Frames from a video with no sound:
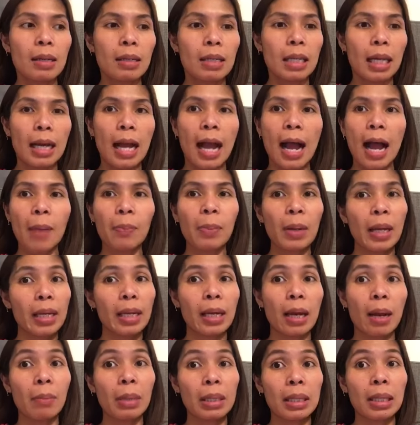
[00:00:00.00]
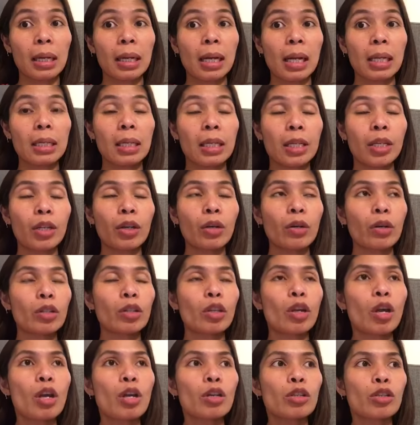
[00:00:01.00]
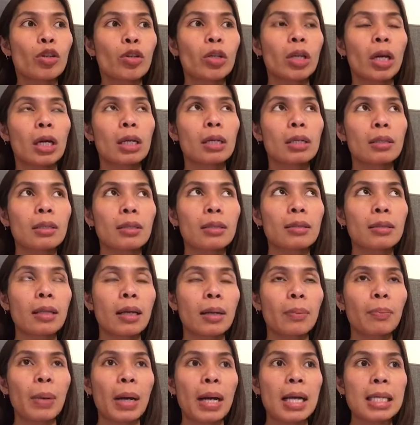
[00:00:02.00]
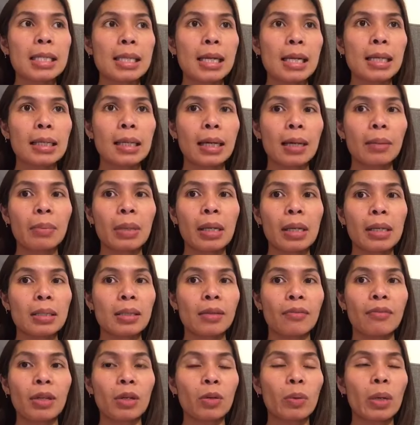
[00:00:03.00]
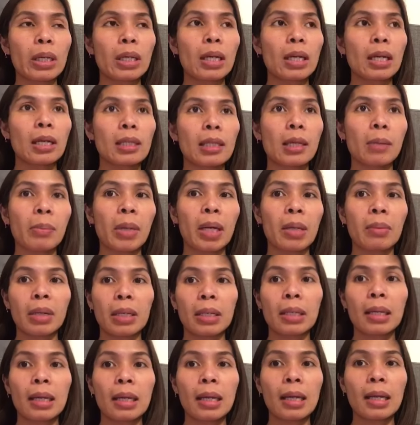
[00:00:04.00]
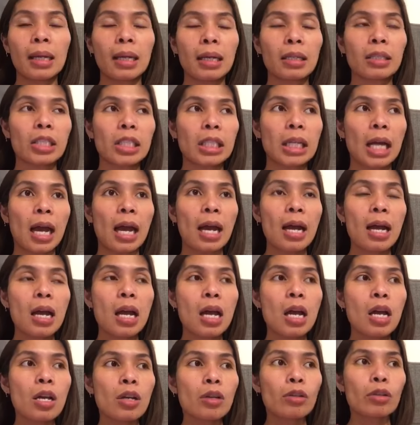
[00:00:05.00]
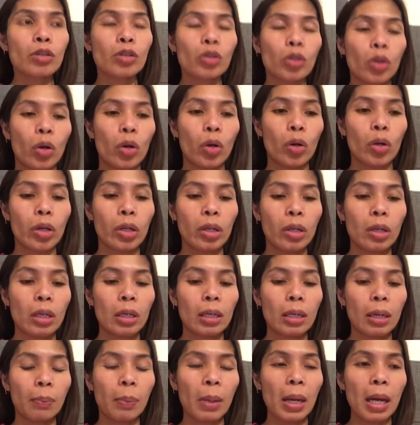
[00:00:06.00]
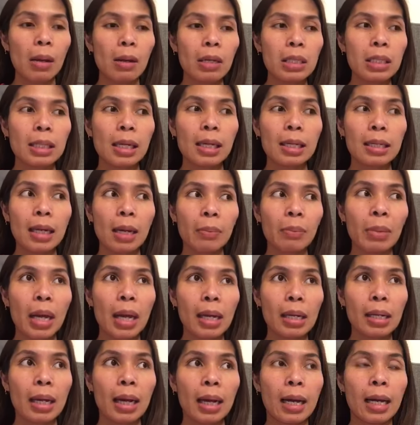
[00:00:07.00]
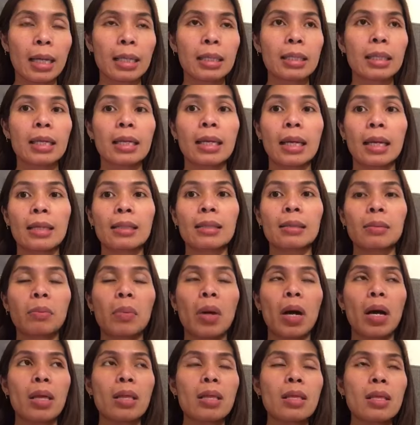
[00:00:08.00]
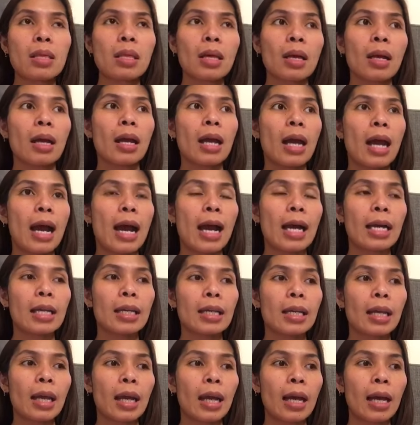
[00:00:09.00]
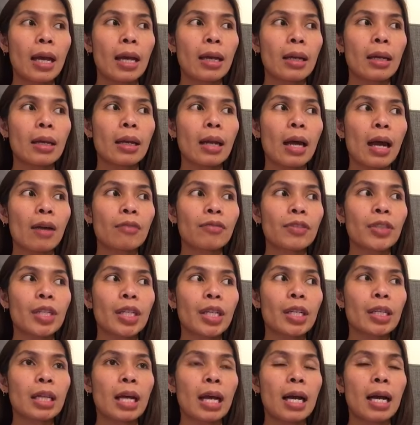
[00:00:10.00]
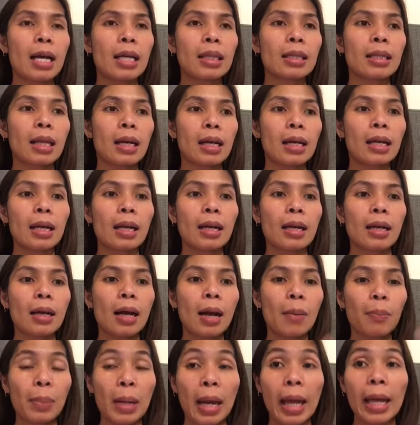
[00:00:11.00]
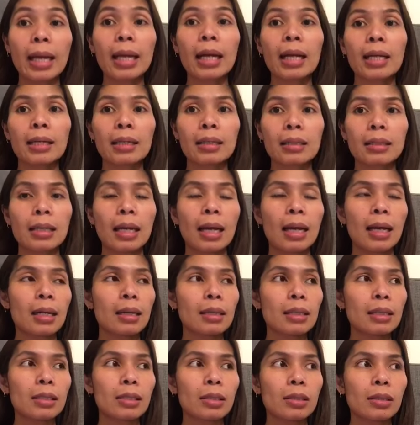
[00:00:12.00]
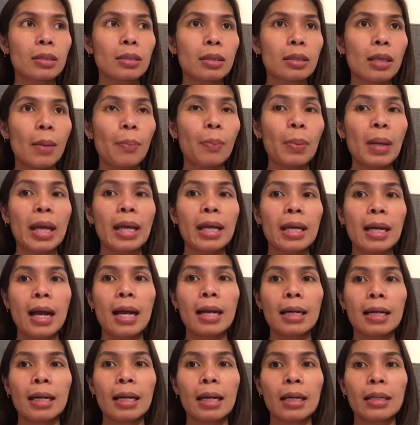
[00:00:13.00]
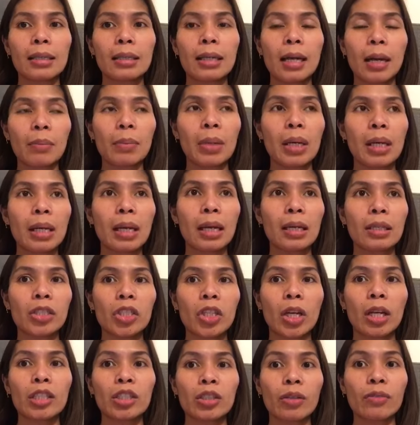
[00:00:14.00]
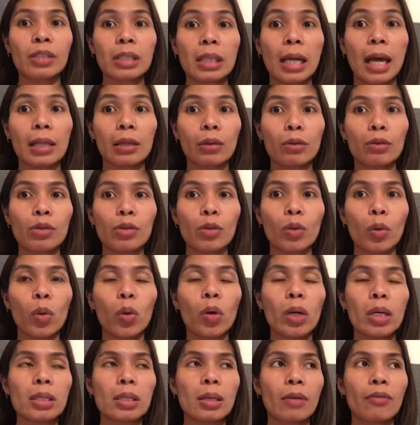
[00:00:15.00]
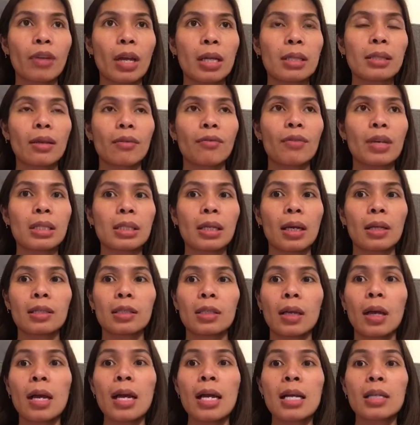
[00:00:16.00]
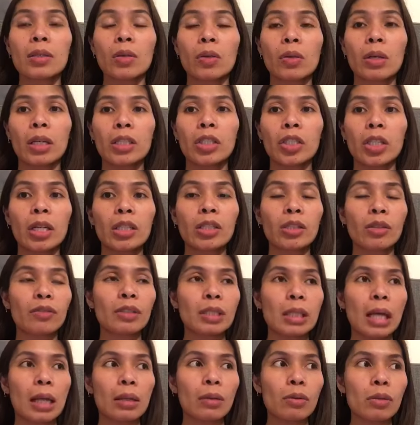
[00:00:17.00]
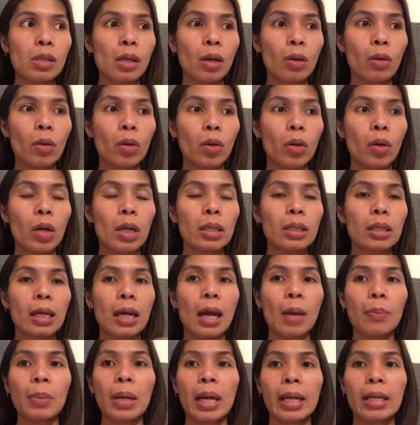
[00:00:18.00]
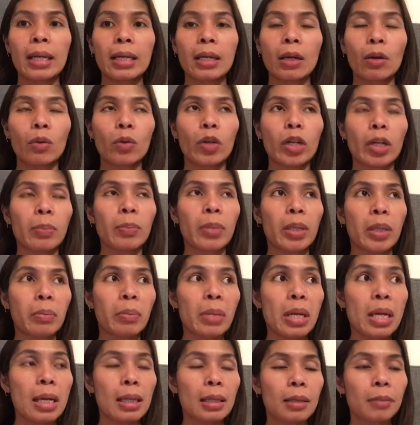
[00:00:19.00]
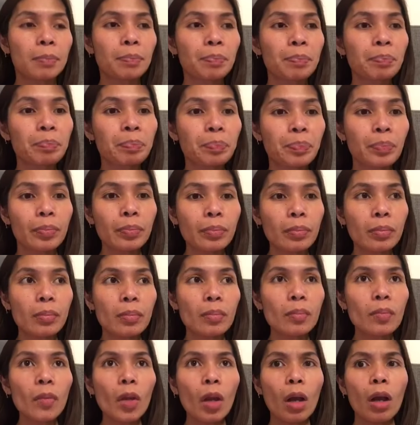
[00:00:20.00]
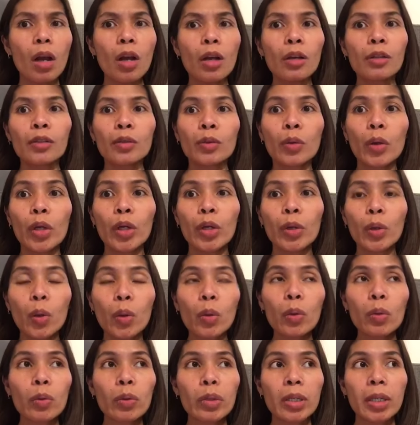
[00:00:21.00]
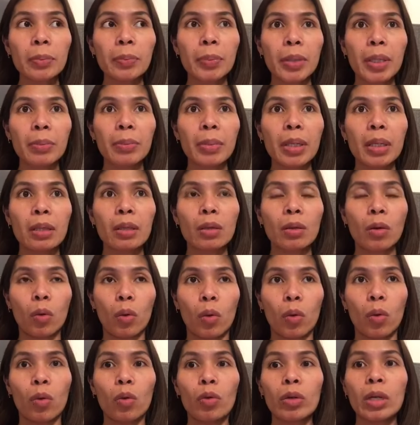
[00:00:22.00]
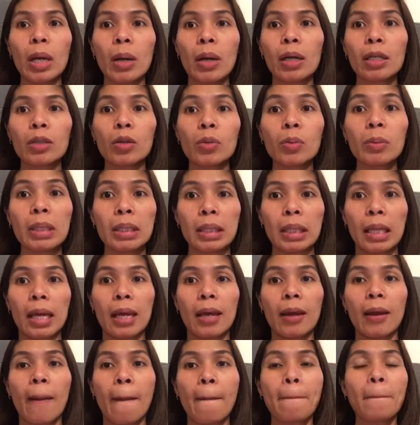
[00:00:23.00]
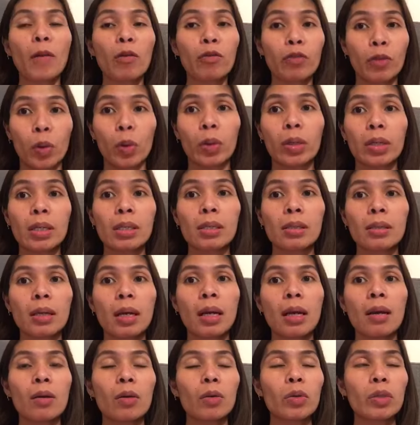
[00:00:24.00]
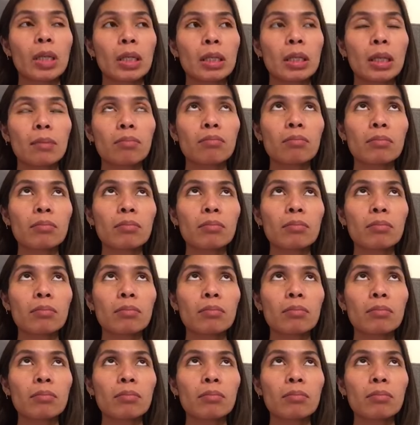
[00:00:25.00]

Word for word: nag-a-apply ka, matagal din yon So, nag, nagpakasal kami, civil wedding lang naman, madali lang siya. So, nagpakasal kami agad the next month. And then, after that, nag-apply, nag apply ka agad kami ng change of status ko kasi fiancé visas. So, nag-change of status ako at nag-apply din ng work permit. So, yung work permit ko, unang dumating, of course, una